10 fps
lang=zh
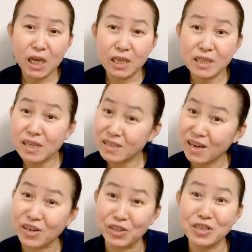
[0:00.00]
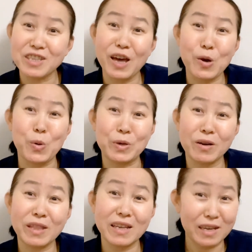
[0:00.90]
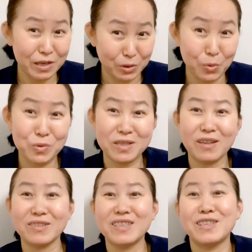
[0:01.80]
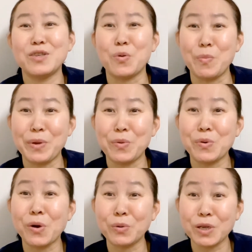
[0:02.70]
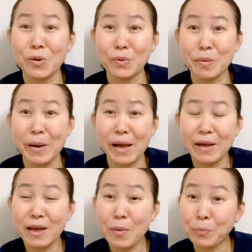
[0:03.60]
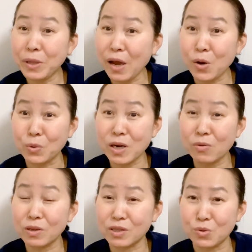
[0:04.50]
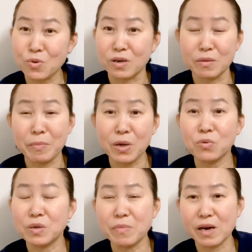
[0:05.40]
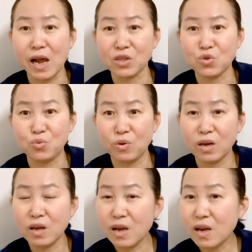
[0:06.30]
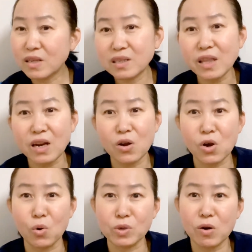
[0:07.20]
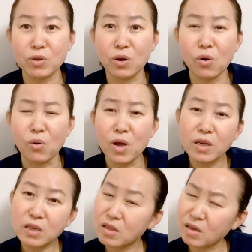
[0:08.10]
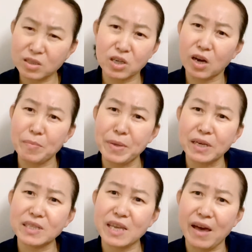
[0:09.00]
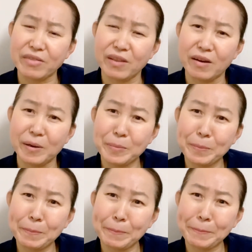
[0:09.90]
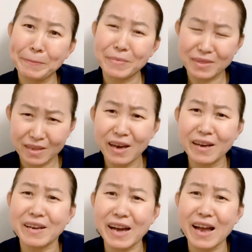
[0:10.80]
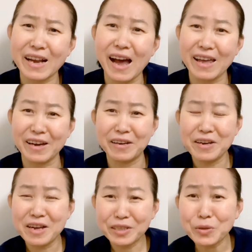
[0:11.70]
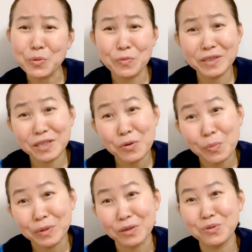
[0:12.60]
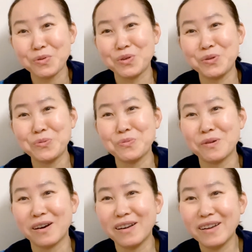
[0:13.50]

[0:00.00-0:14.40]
现在可能一戴口罩，大家也都知道自己有没有口臭了吧？不戴口罩的时候可能没有什么感觉，这戴上口罩以后真的是很明显的，很尴尬呀。这种问题又不能去说，